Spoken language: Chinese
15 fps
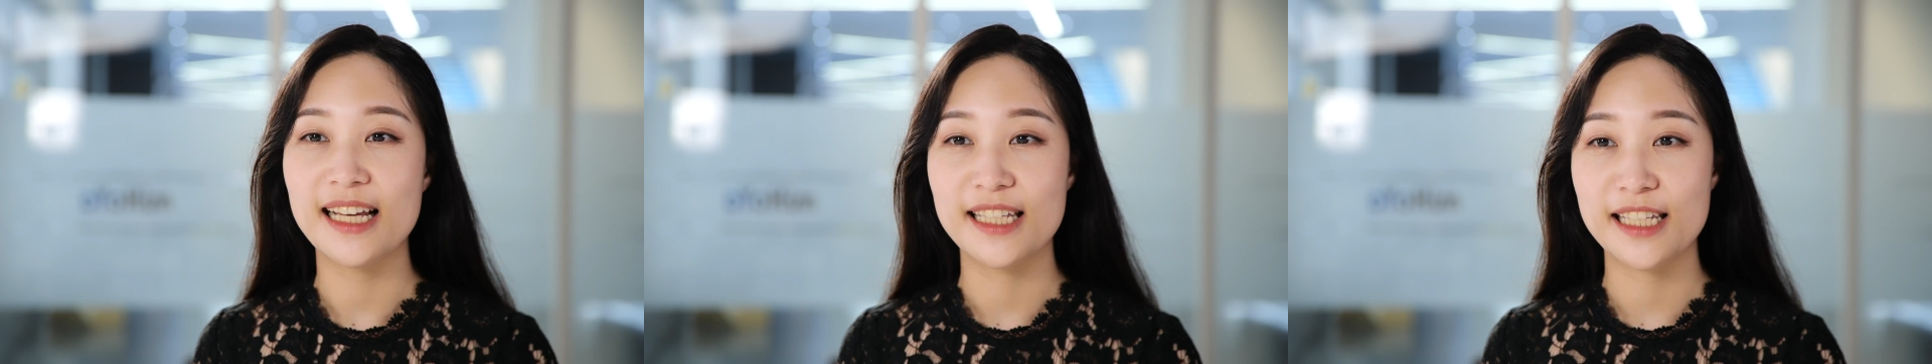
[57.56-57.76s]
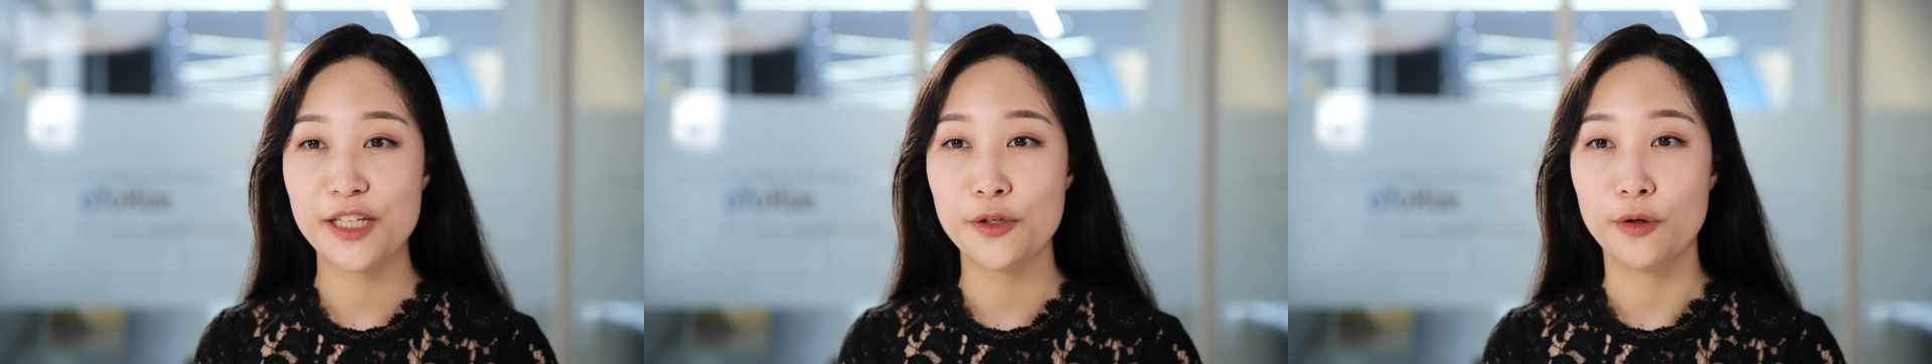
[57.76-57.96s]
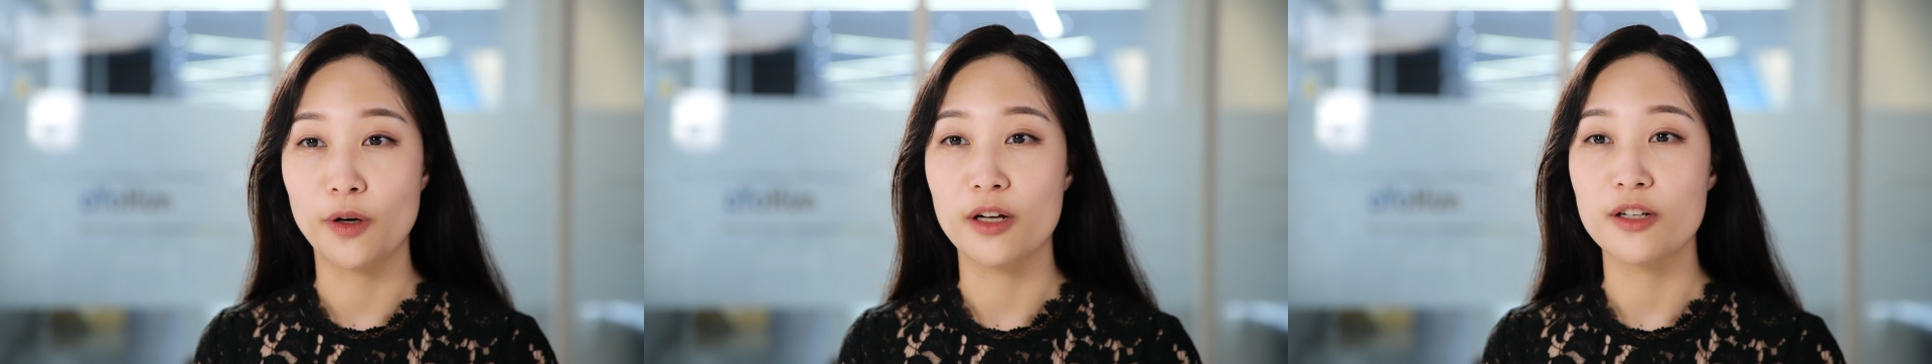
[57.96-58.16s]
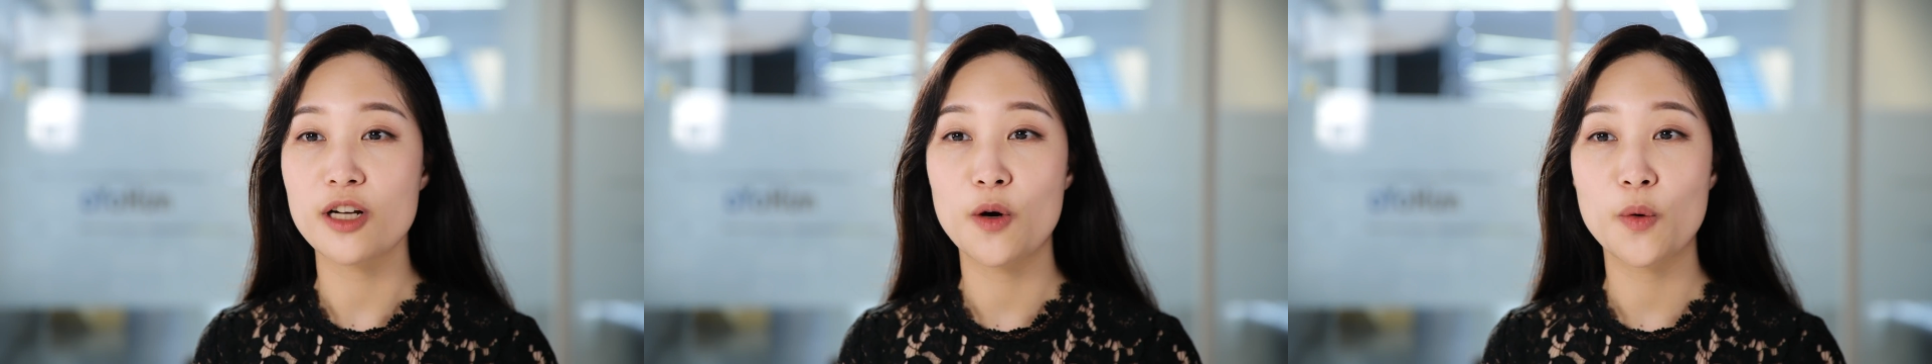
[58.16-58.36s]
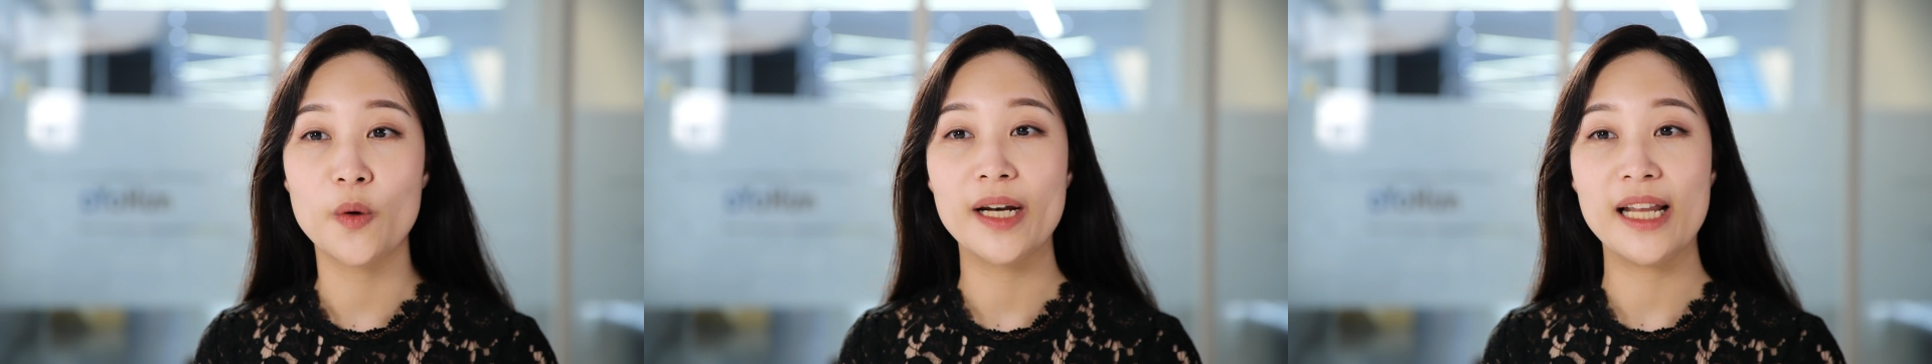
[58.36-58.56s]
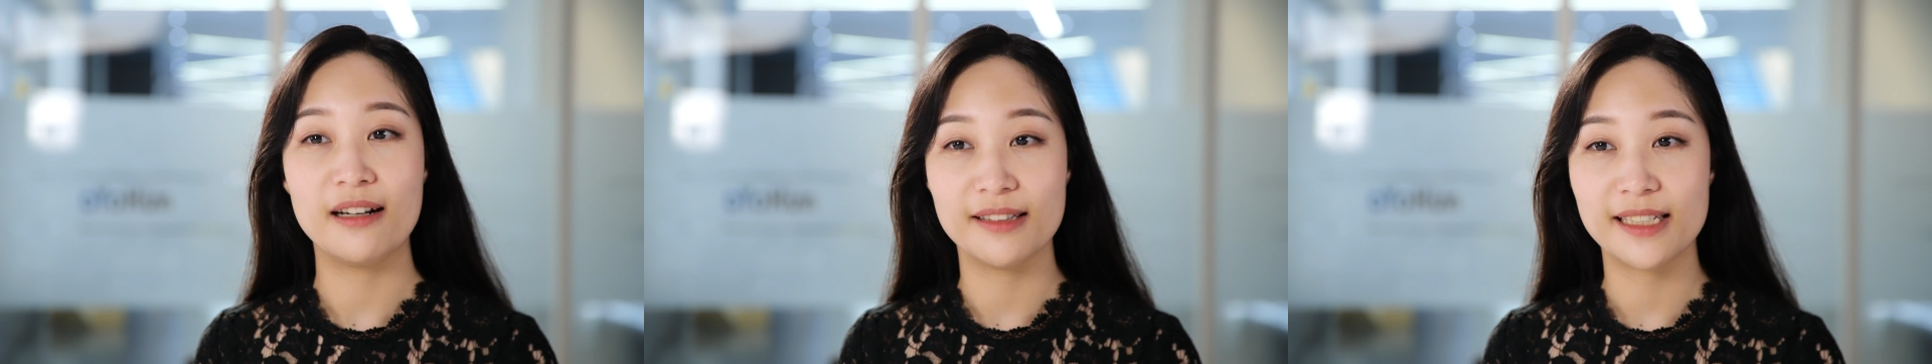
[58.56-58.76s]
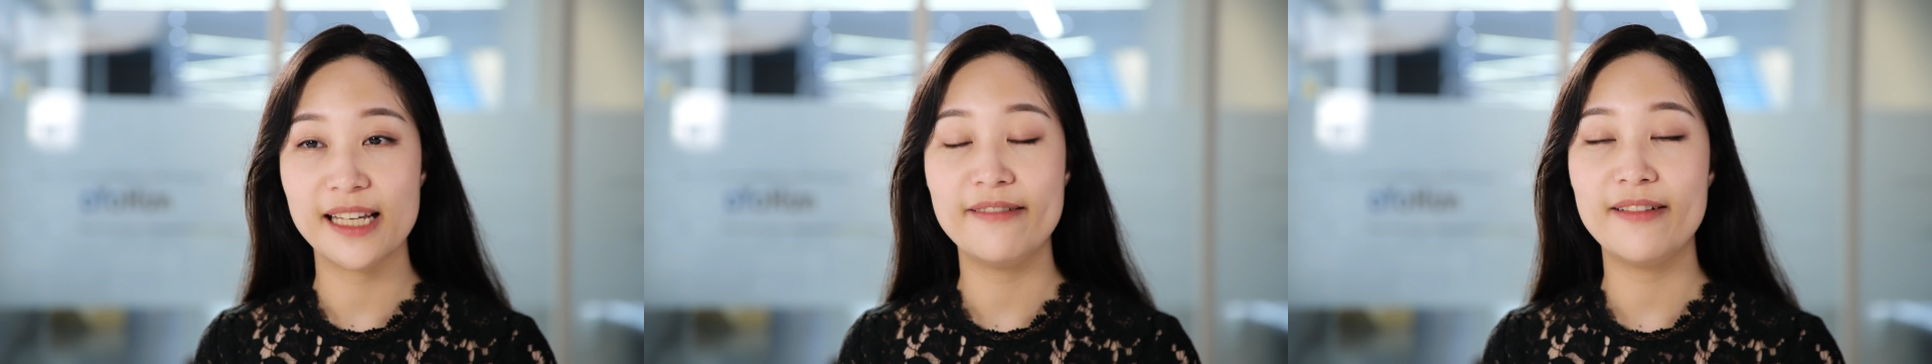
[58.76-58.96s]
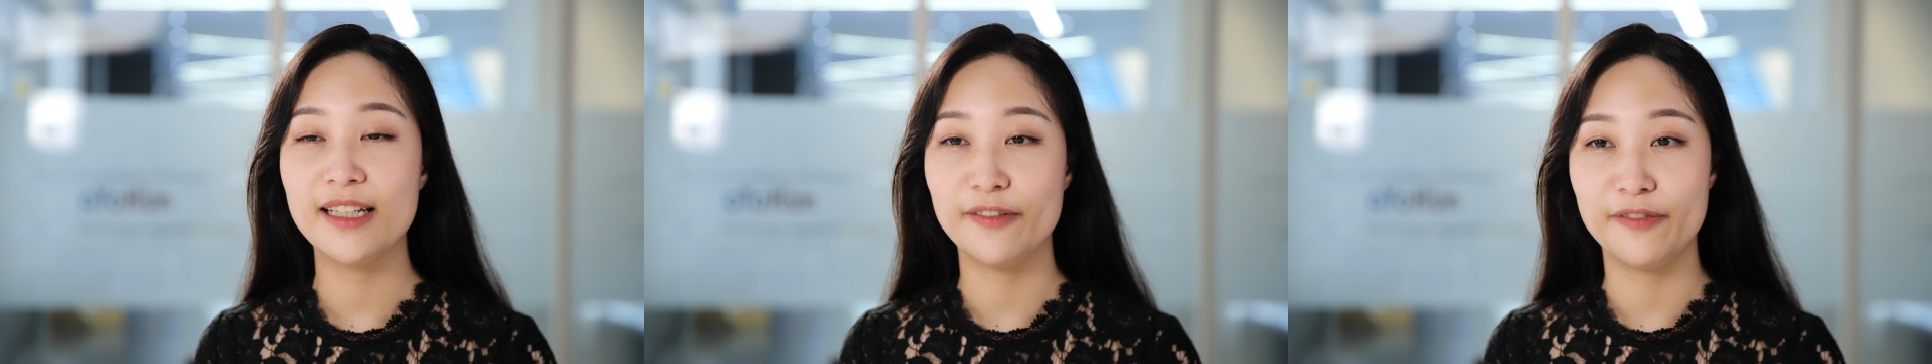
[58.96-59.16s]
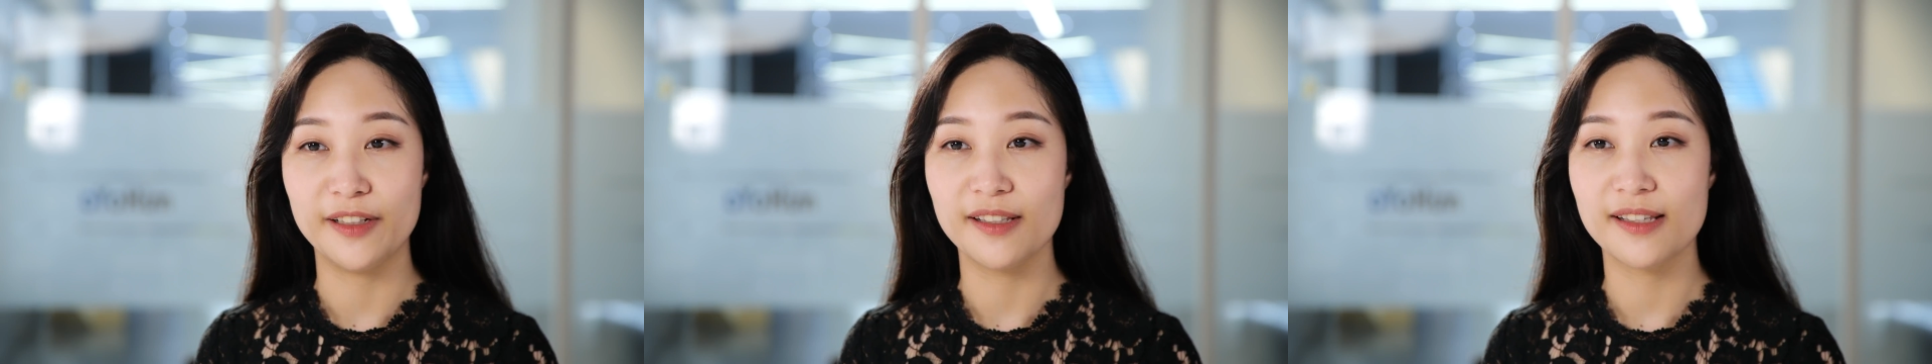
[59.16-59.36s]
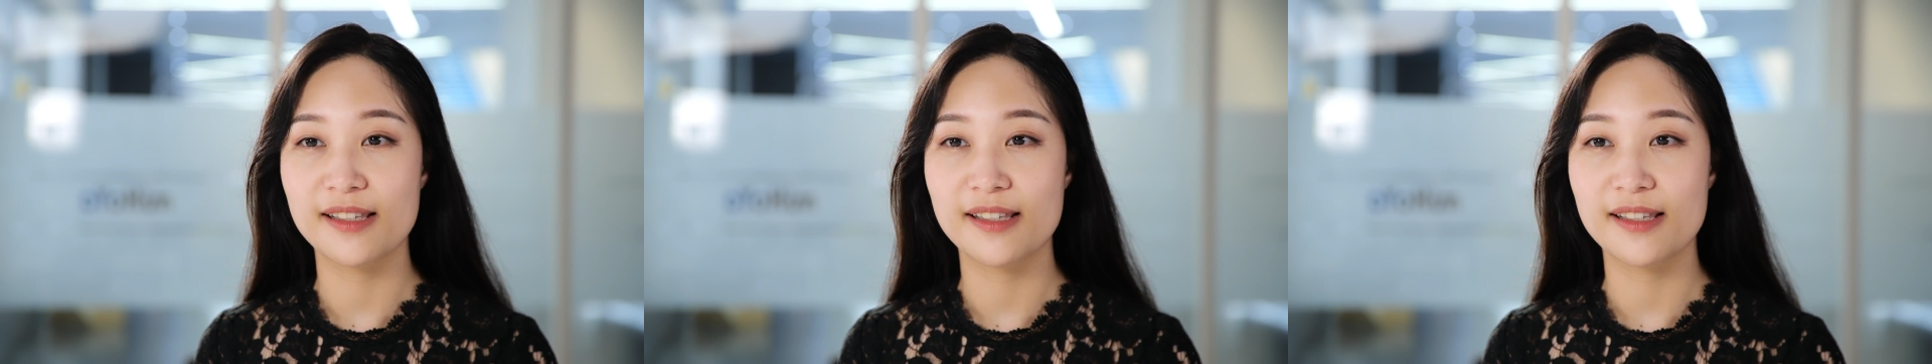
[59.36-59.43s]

在已经有了超过两千万的粉